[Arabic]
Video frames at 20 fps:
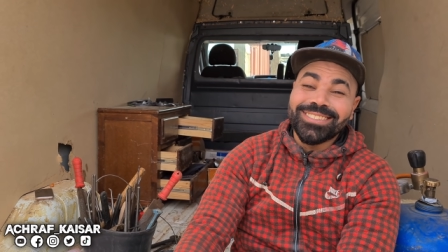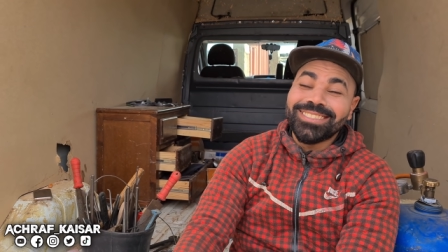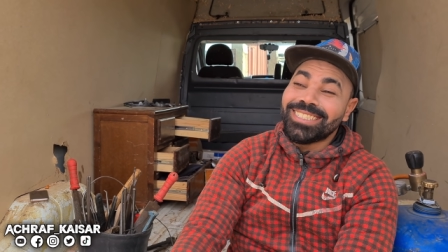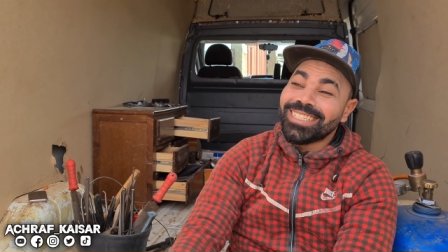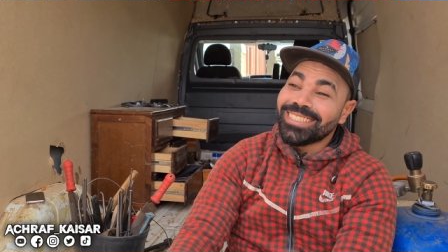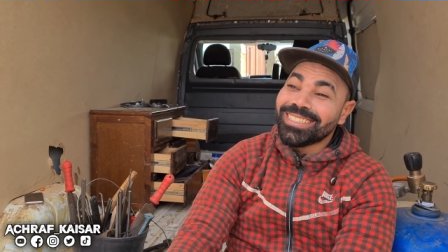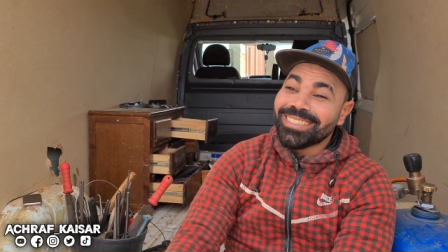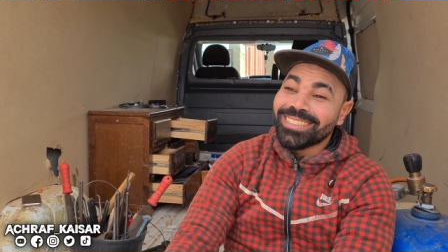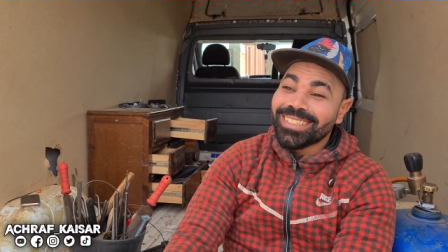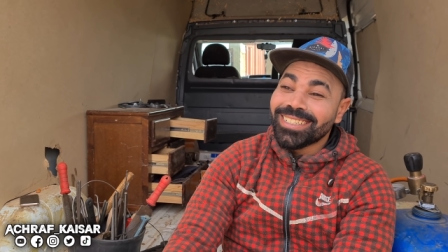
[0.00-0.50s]

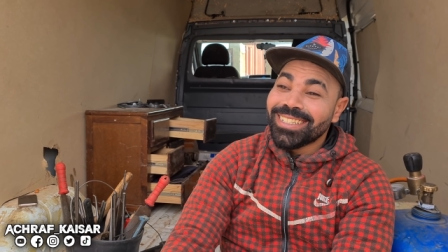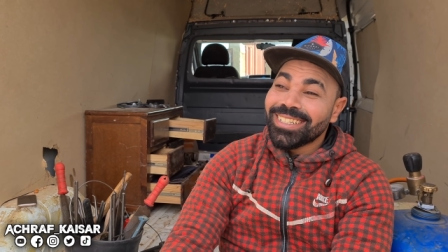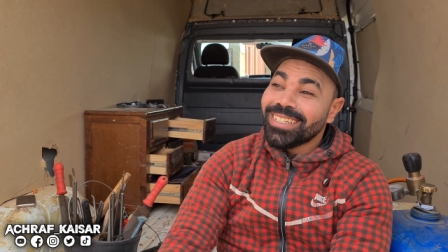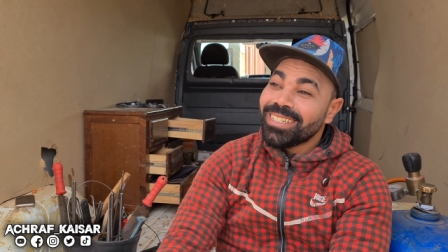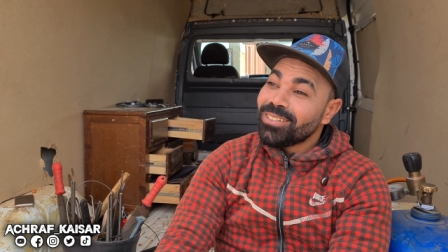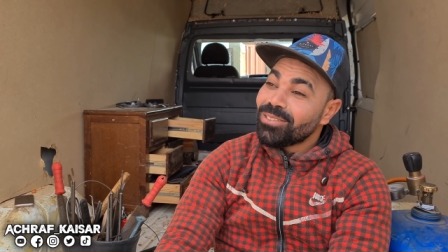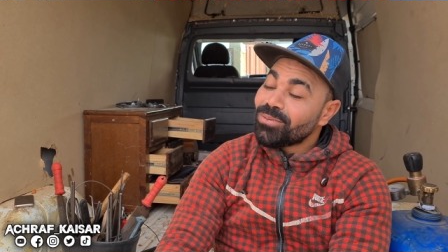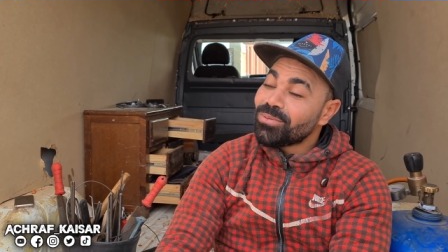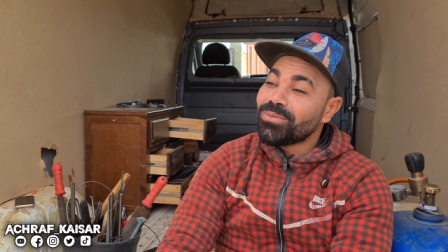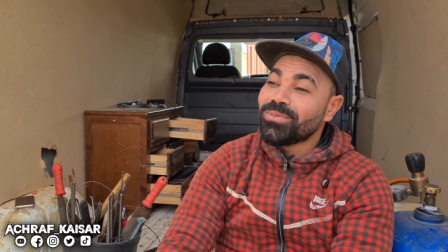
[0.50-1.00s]
تفوقيس
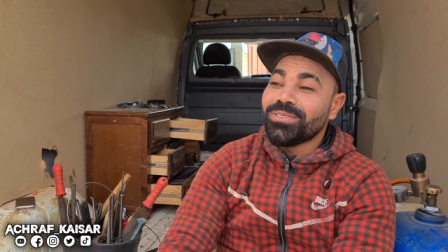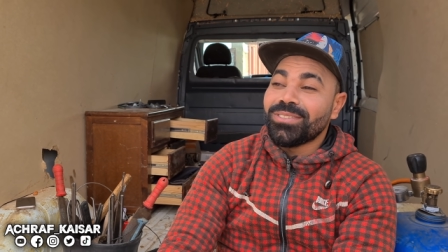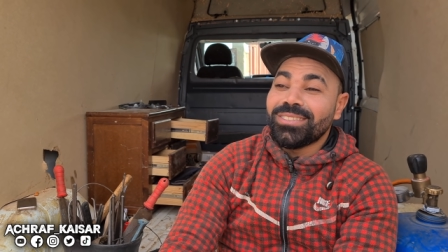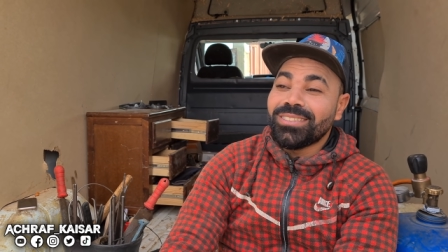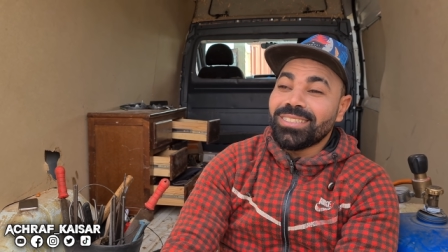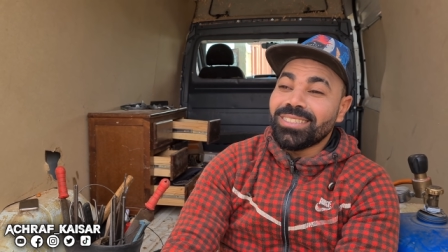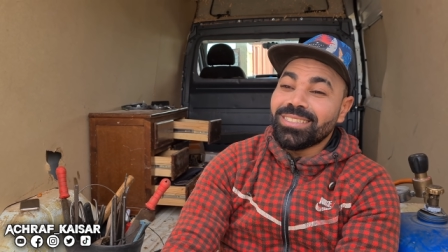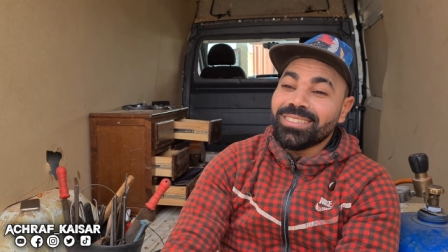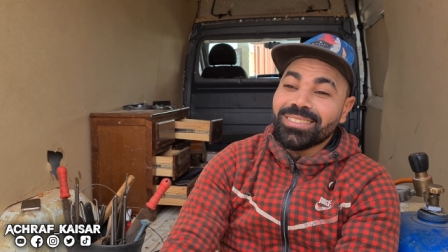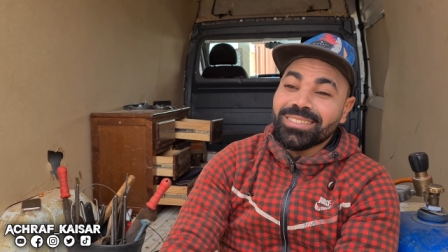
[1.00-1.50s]
راه
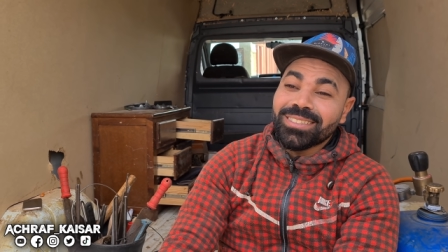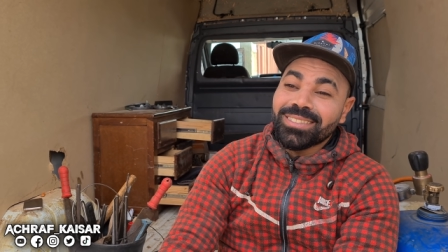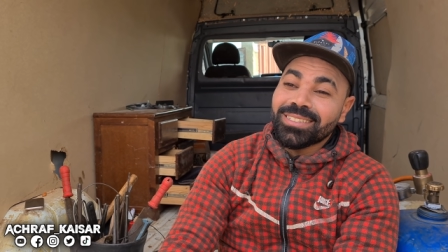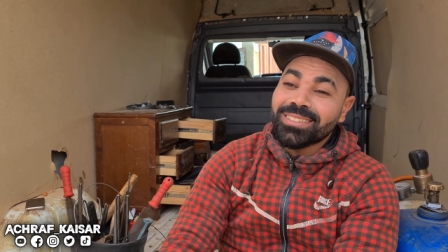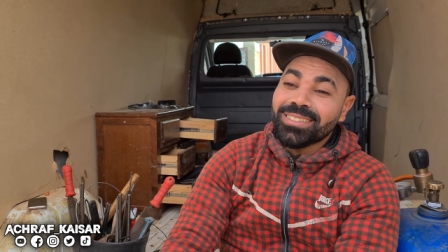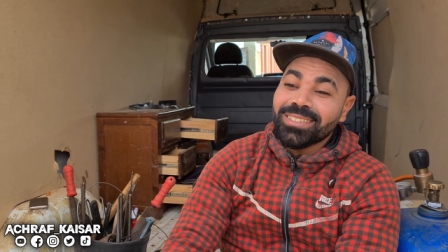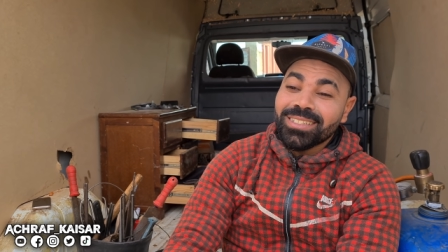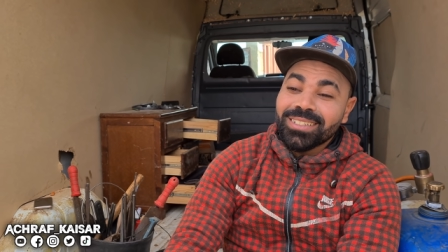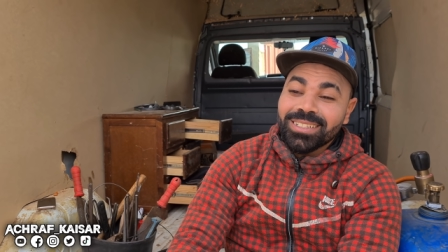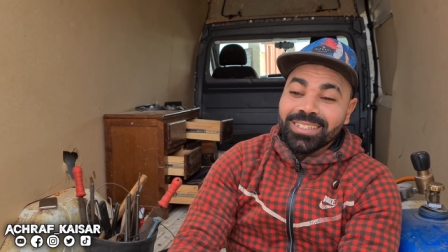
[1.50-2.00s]
بيرسون
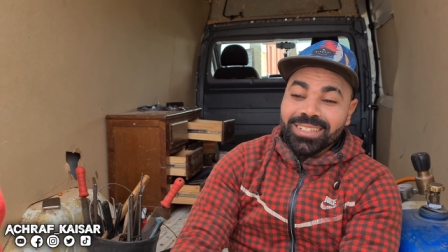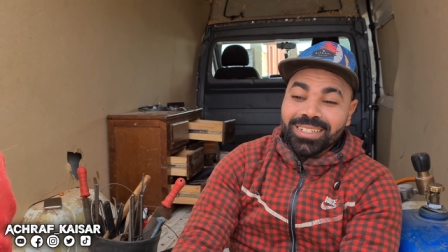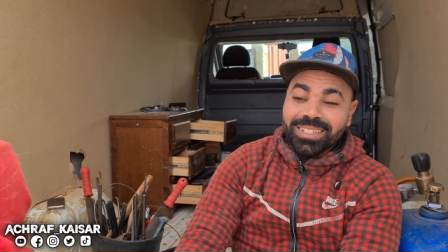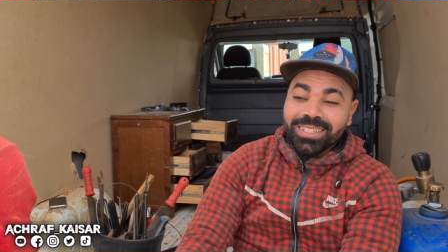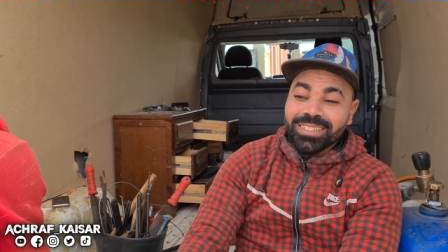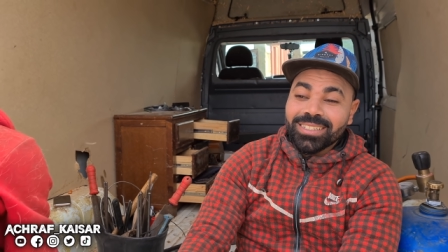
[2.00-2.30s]
اراب هذا